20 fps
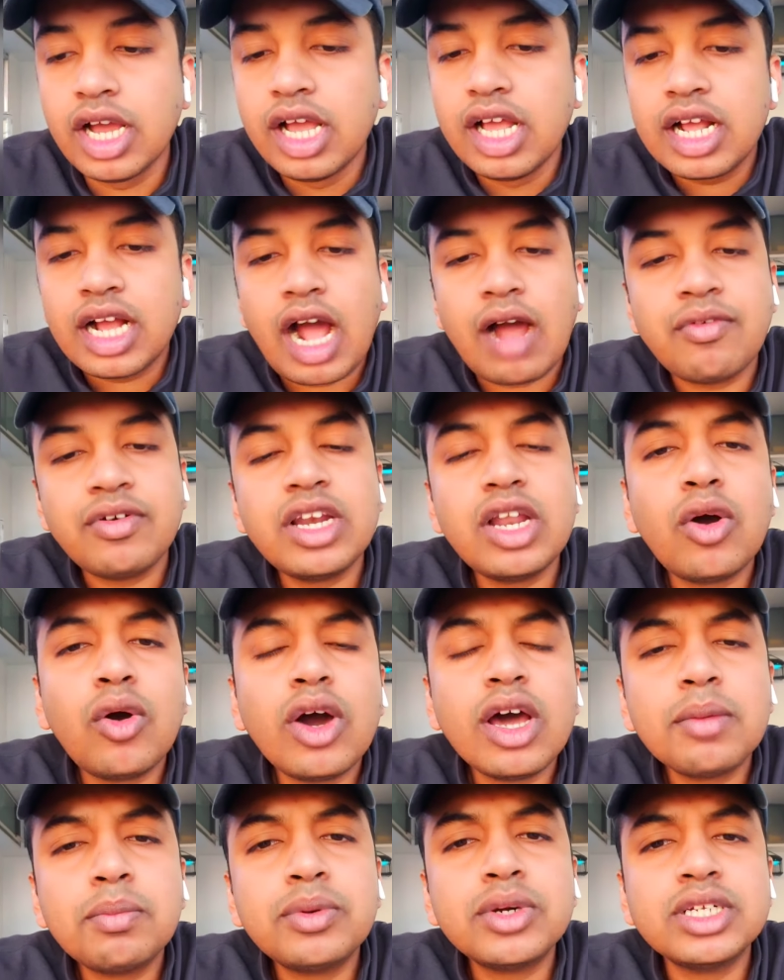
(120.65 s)
কাফেলা হওয়ার
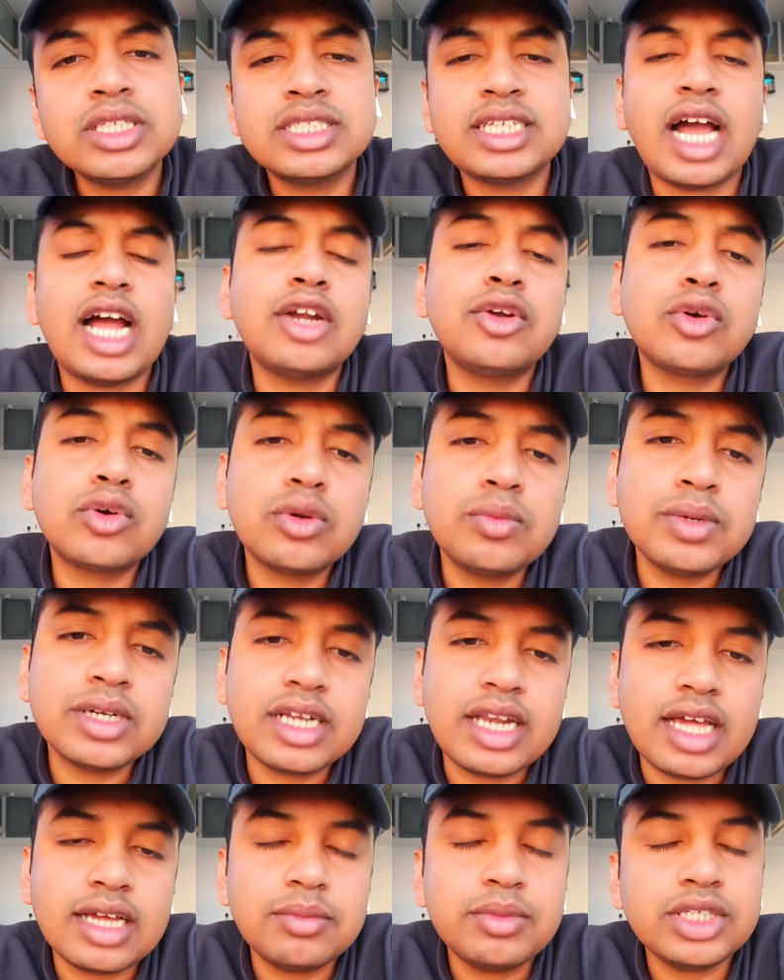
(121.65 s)
পরে যা ডকুমেন্ট
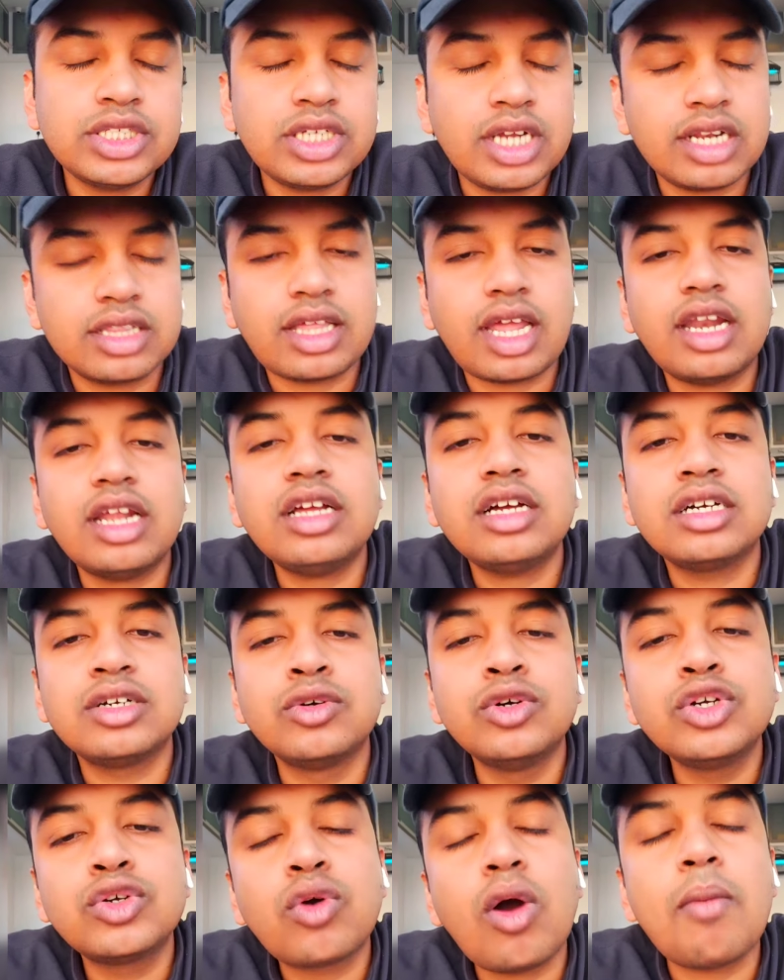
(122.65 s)
লাগবে সে তারা ওই
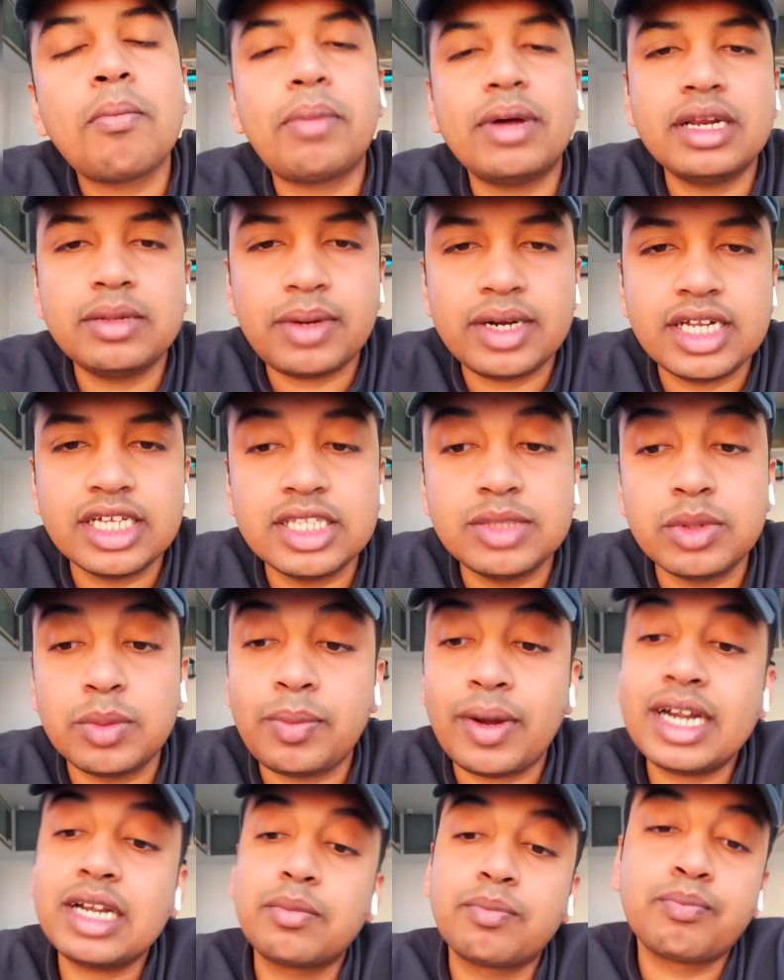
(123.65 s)
কোম্পানি বানিয়ে দিবে বাট
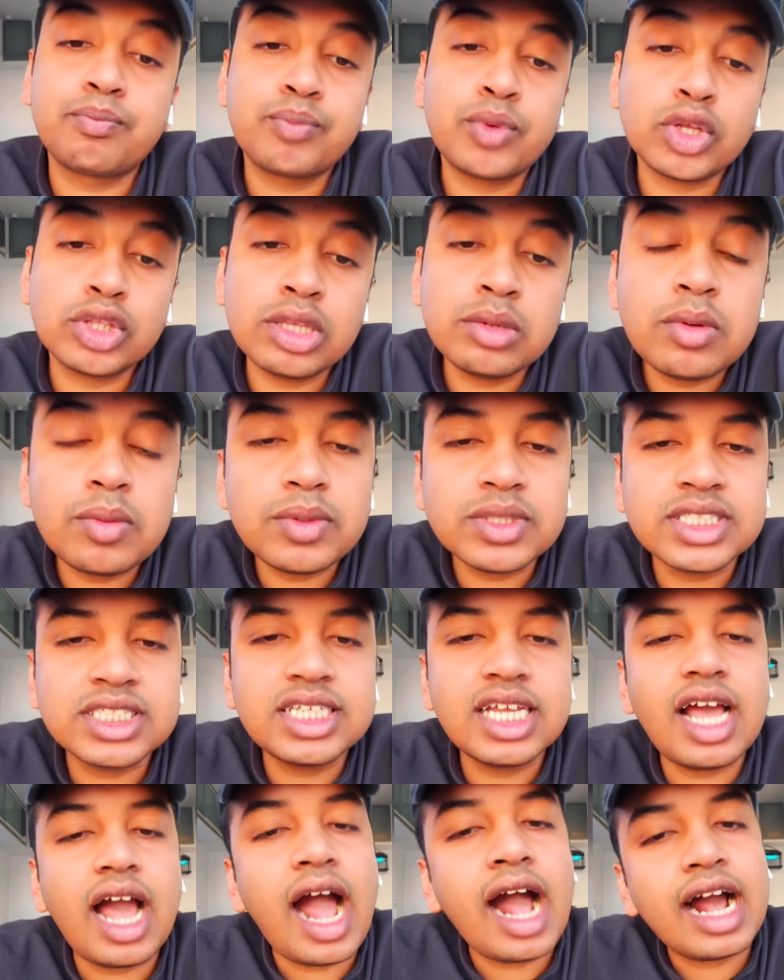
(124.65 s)
প্রথম অবস্থায়
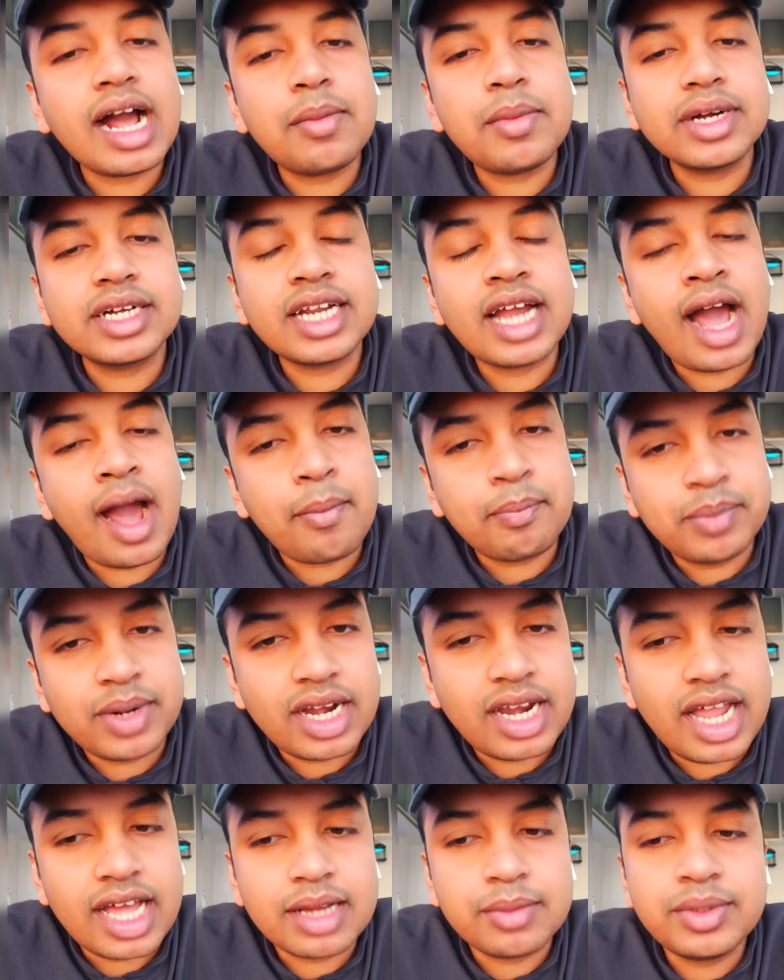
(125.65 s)
আকামাটা আপনার
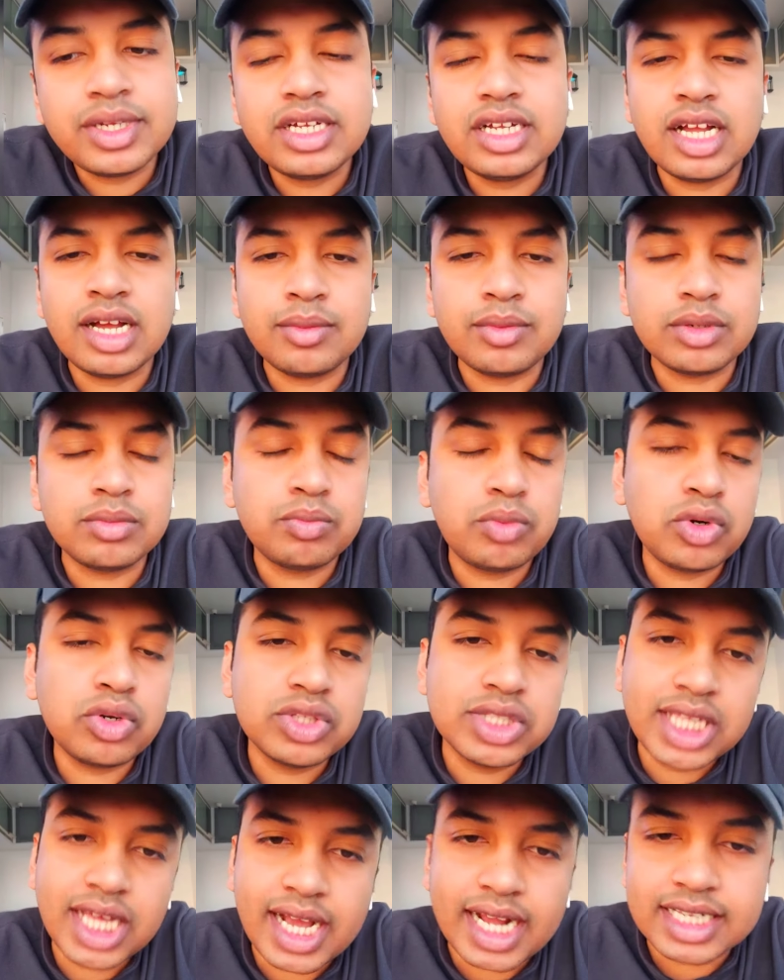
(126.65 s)
লাগবে এবং বলু দিয়ে
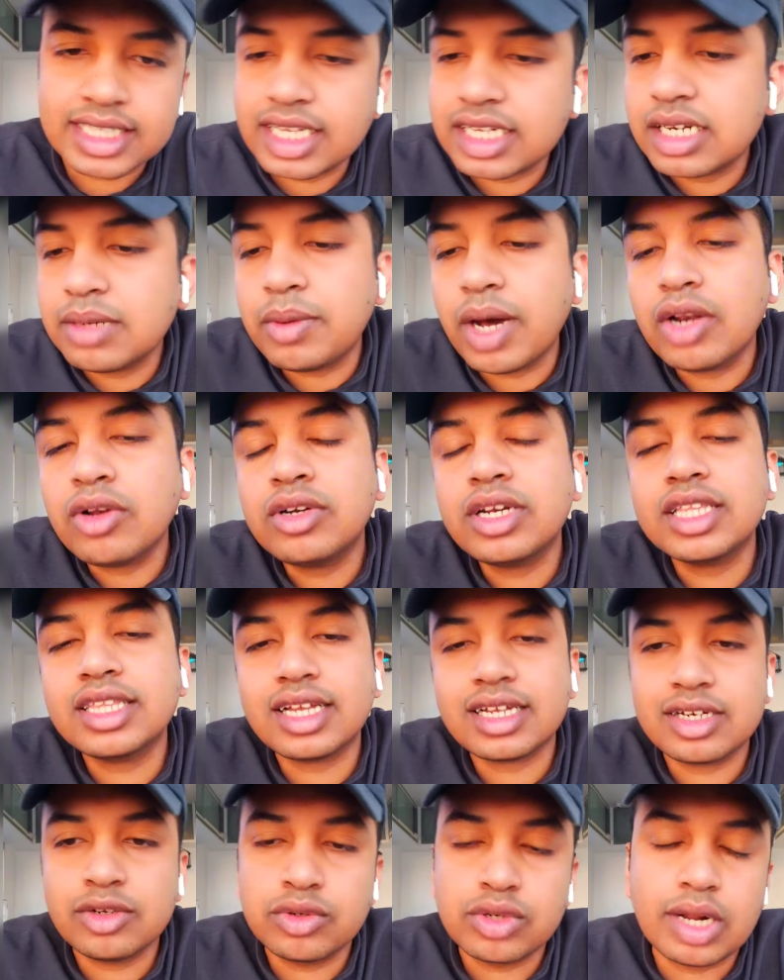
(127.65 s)
কার থাকলে ভালো না থাকলে
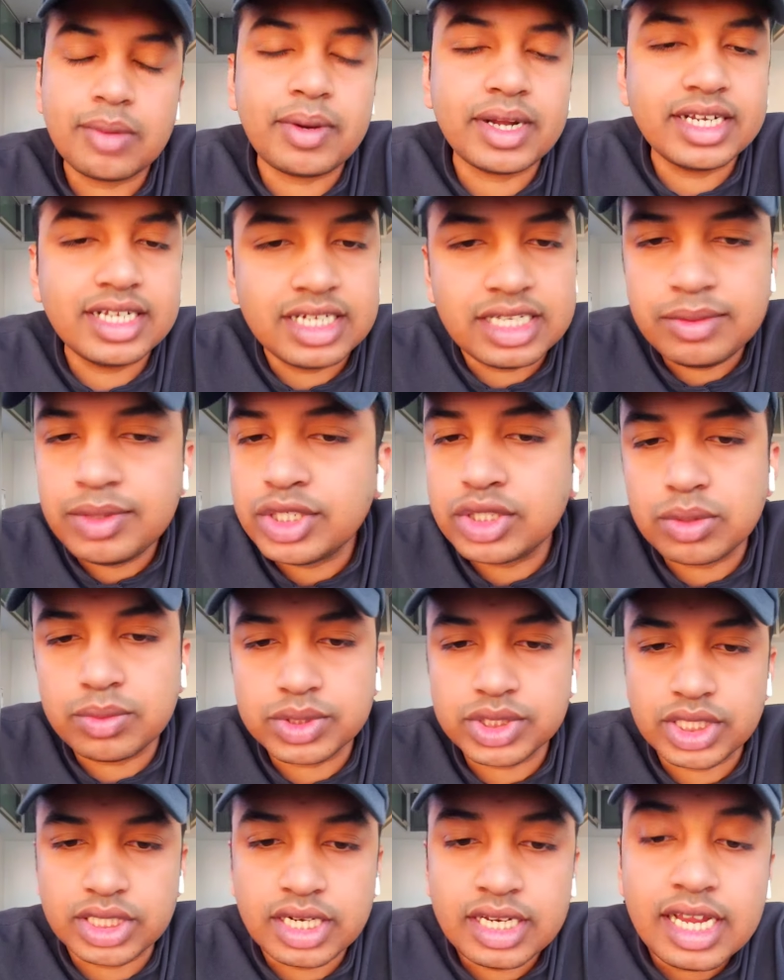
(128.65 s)
ওরা বানিয়ে নিবে সমস্যা
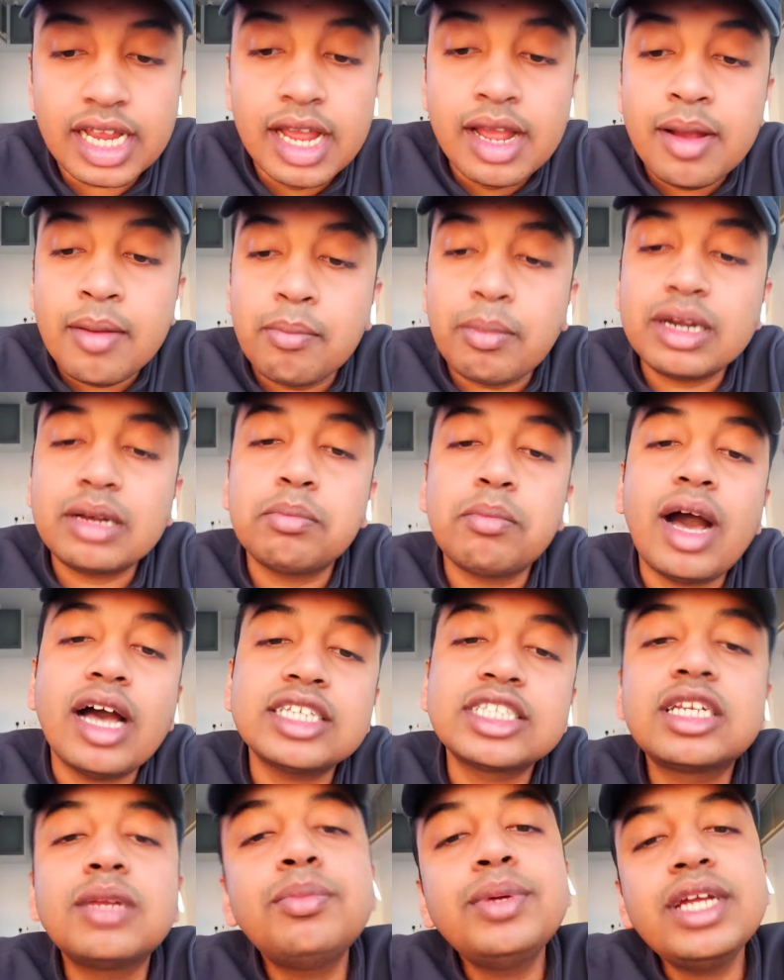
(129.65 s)
নাই বাট মাস্ট
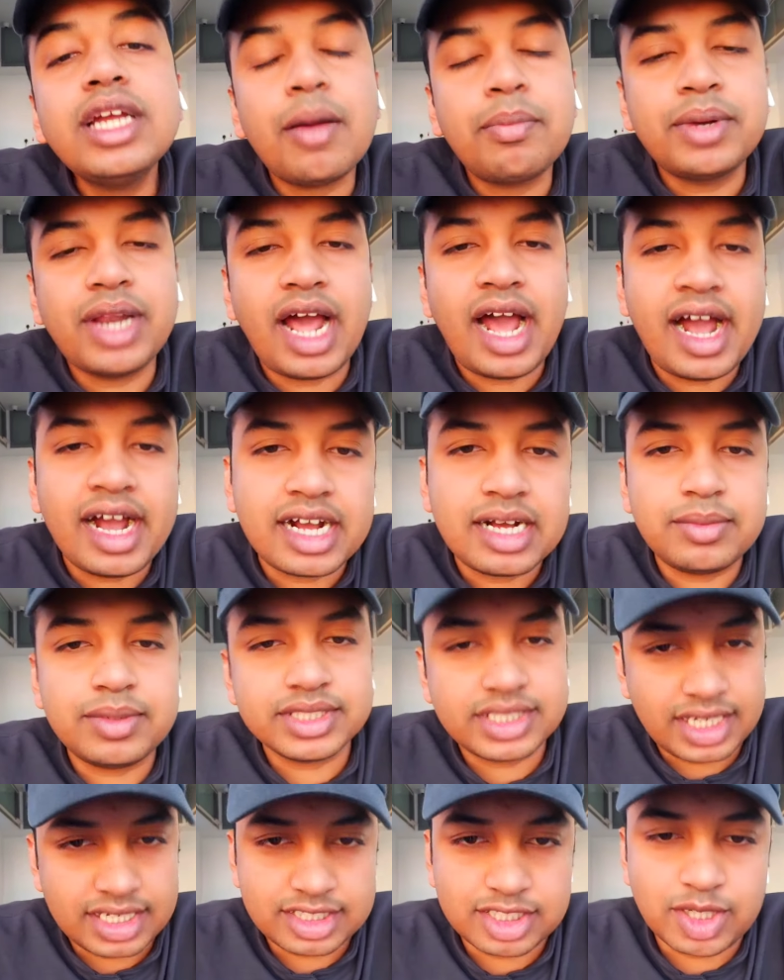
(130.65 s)
বি আপনার আকামা
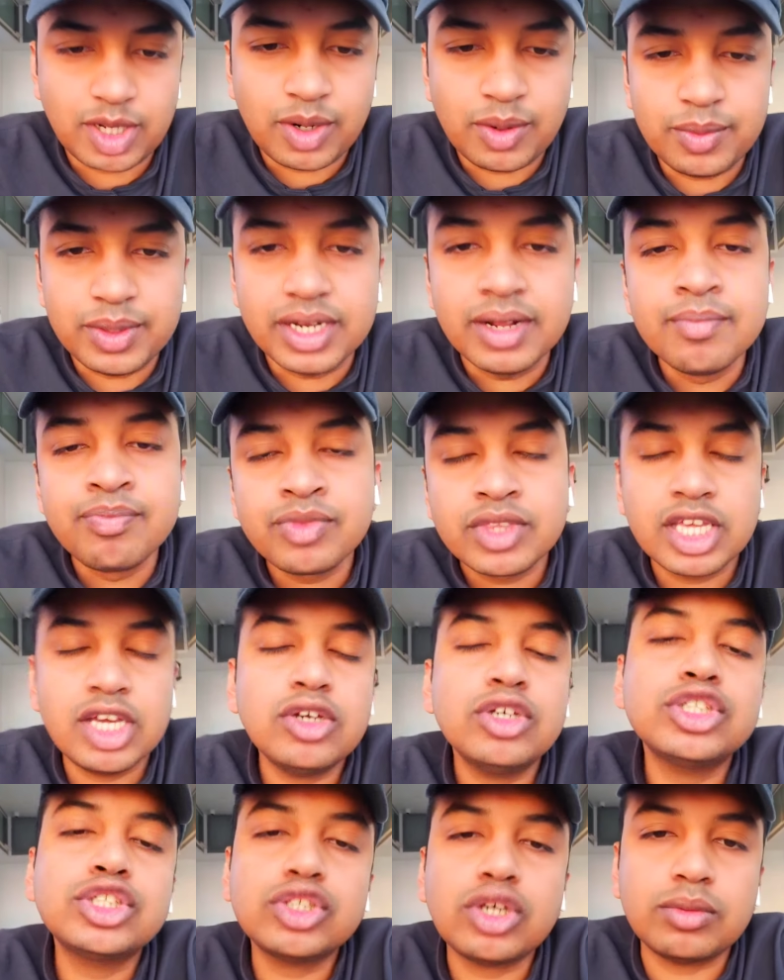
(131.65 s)
থাকতে হবে এই
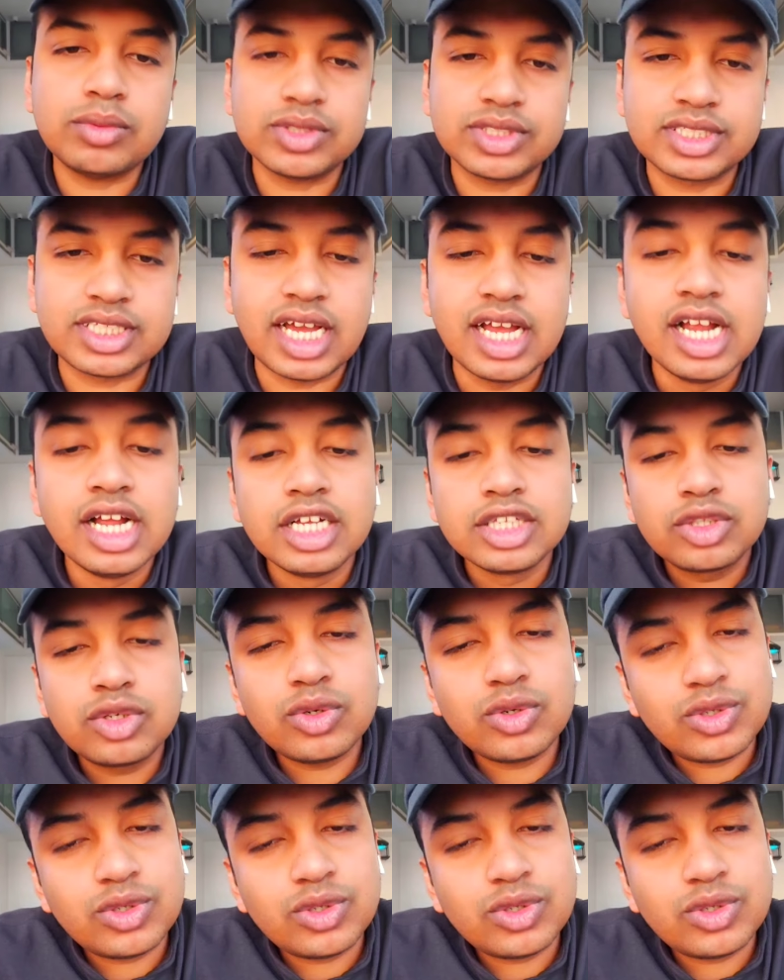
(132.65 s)
হচ্ছে অবস্থা তো